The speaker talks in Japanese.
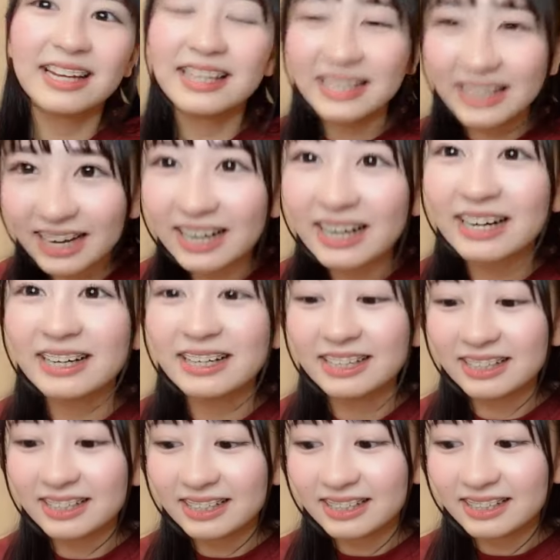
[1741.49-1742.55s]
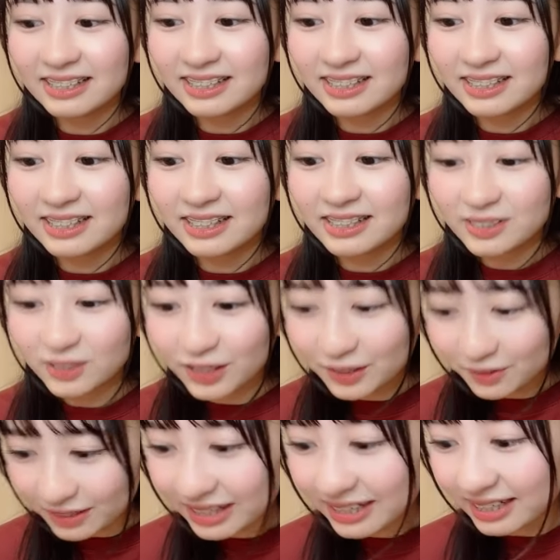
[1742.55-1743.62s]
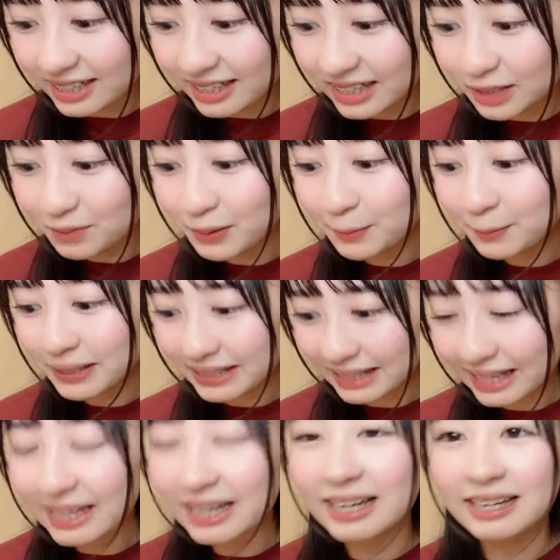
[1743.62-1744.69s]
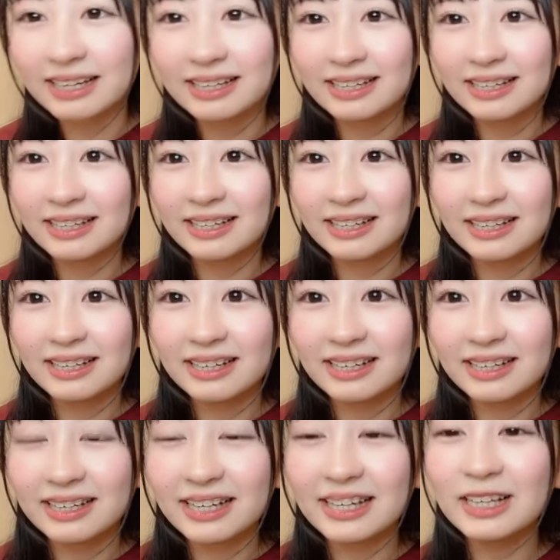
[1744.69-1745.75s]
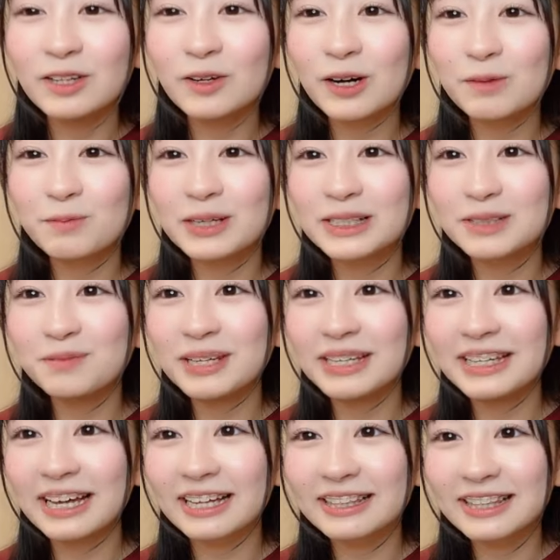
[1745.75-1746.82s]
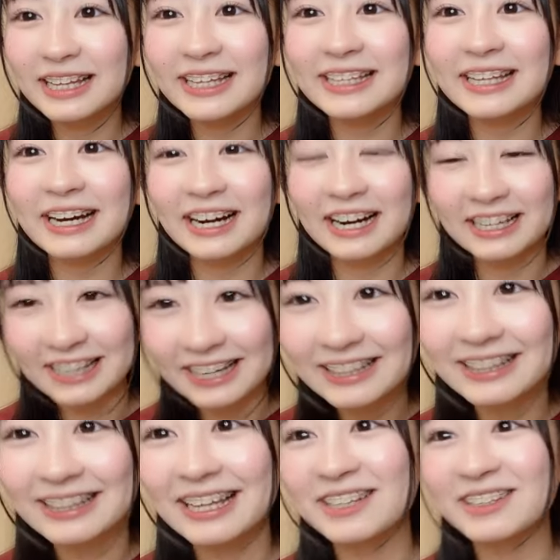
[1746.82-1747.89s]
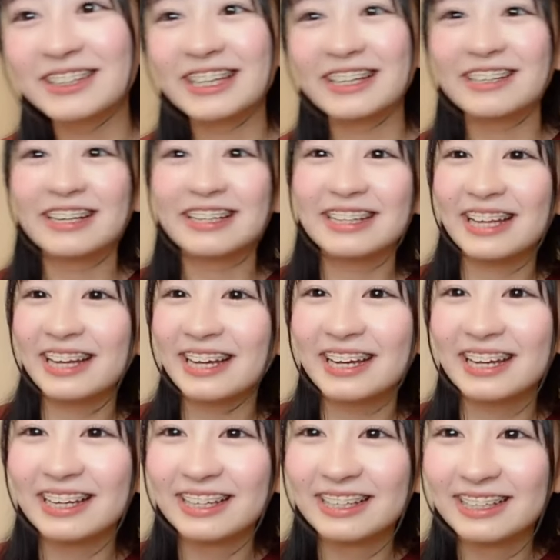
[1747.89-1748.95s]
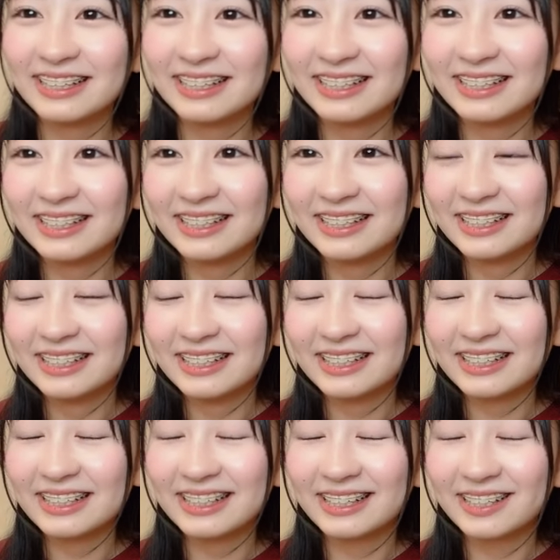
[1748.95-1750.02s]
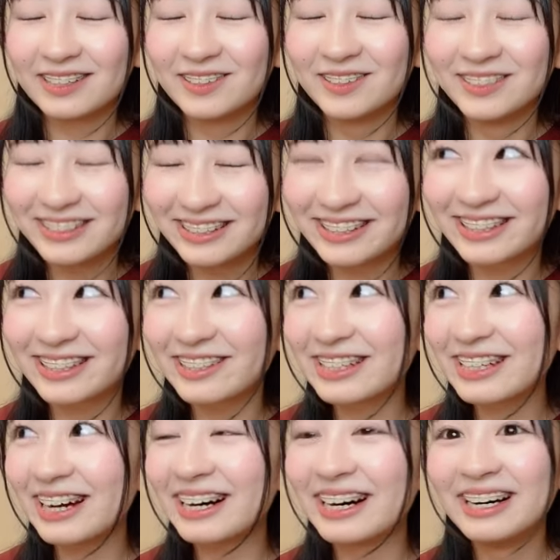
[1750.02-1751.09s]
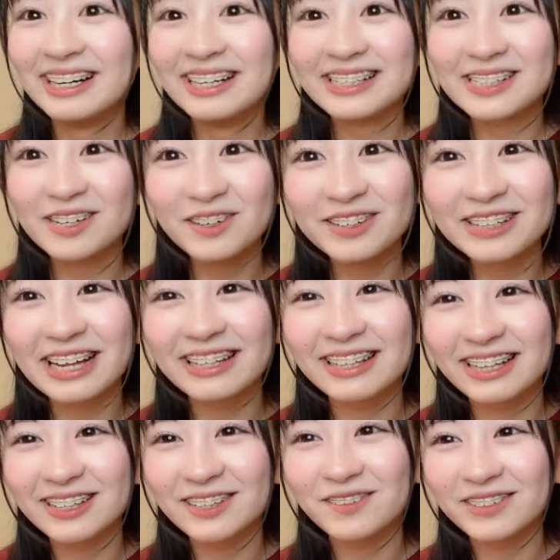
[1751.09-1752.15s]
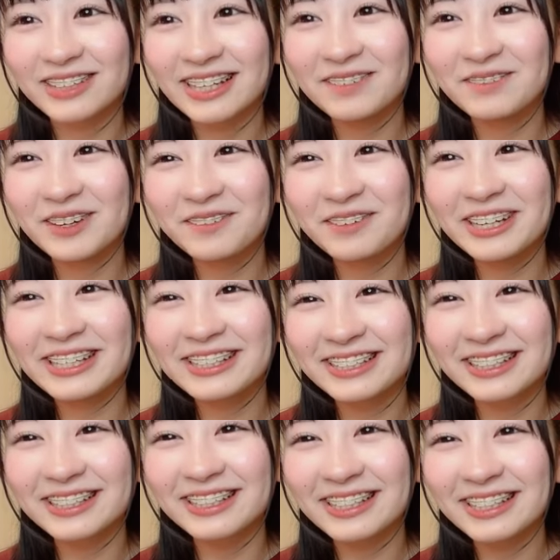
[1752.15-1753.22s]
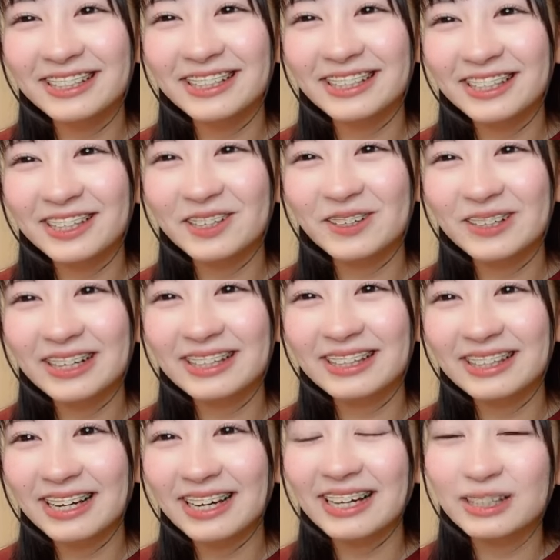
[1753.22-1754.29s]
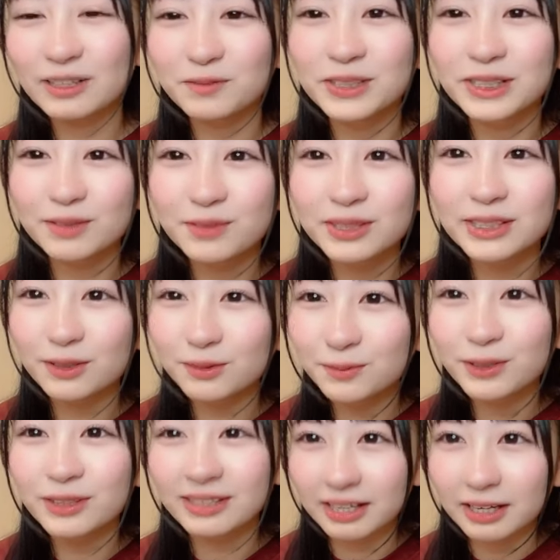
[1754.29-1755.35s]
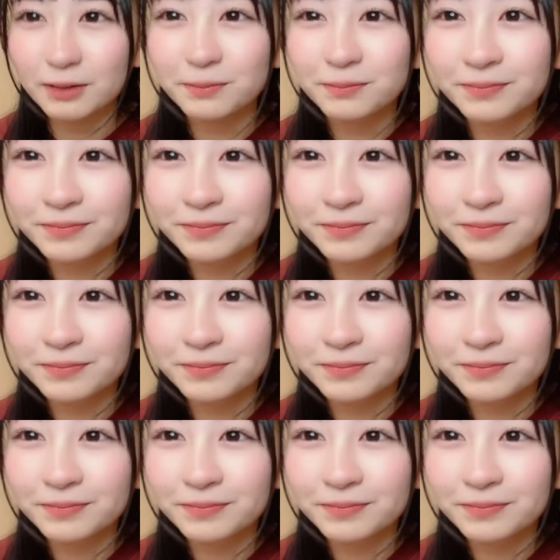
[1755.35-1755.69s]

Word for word: いやそれは今までリリノが真面目にやってきたからだって言ってくれて本当にあそうなんだって思って今までちゃんとやってきてよかったってめちゃめちゃ思って